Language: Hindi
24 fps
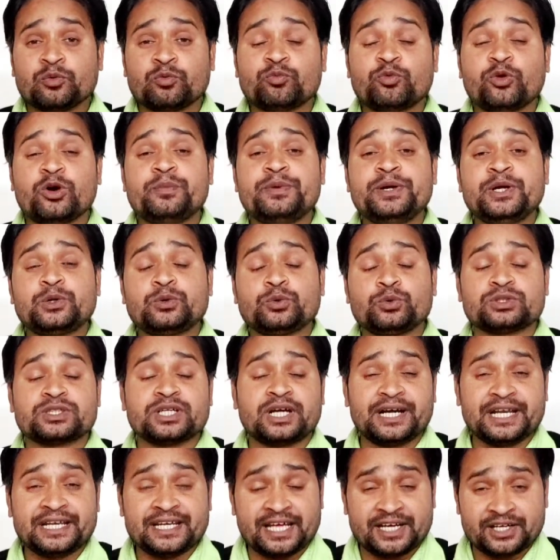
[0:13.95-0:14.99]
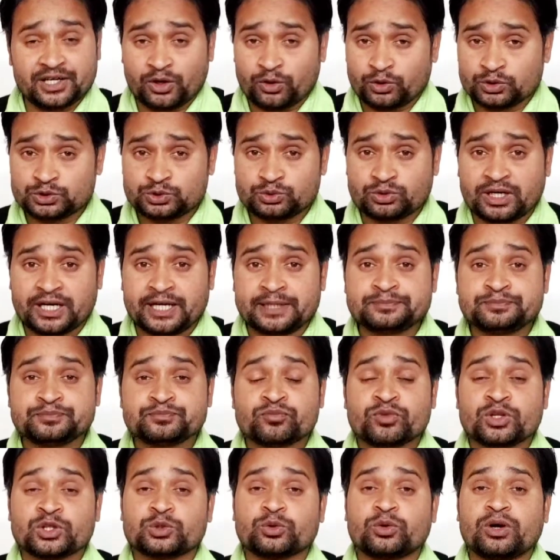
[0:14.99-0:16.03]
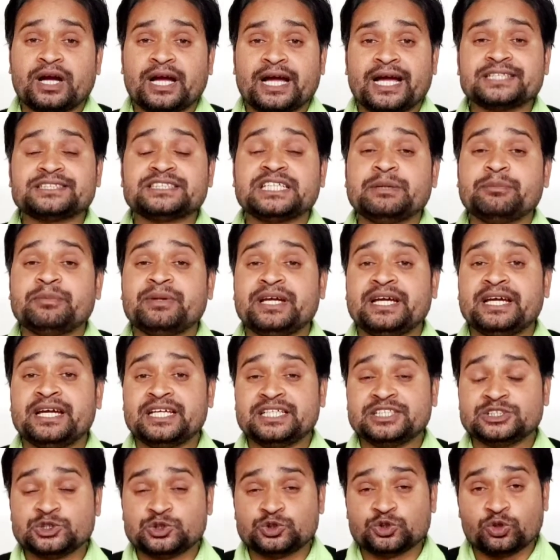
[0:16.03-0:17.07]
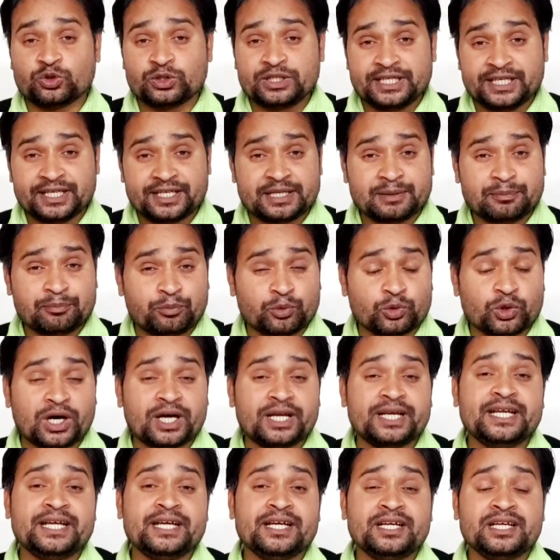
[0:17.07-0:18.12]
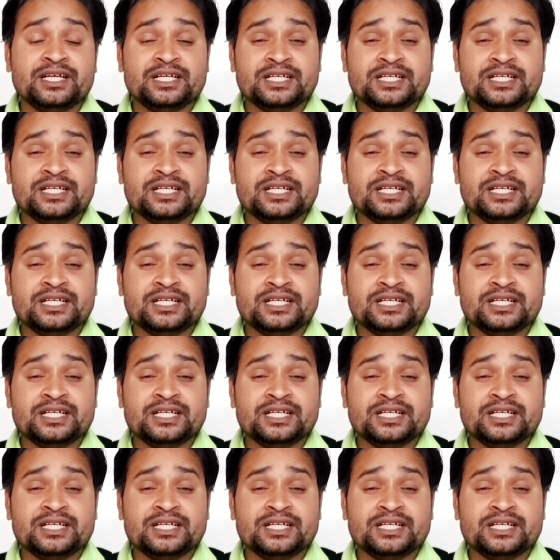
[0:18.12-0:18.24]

वो भी 239 का हो चुका है तो ऐसे में जो इनकी पुरानी